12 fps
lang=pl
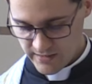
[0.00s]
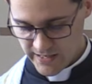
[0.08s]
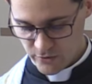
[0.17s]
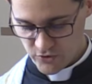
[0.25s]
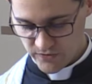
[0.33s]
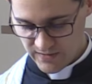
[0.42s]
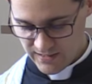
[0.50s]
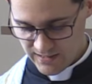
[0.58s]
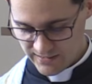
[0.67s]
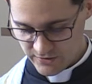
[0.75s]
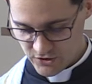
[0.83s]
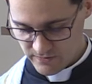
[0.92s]
a już wiele
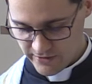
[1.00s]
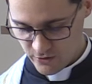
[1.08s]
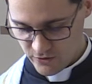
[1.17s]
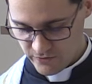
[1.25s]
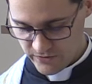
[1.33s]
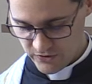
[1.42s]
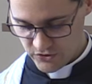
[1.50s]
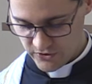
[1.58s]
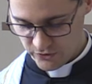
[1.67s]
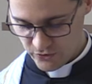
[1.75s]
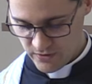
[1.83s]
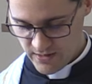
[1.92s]
lat trzymano go w
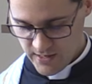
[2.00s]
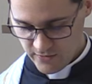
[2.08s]
więzieniu,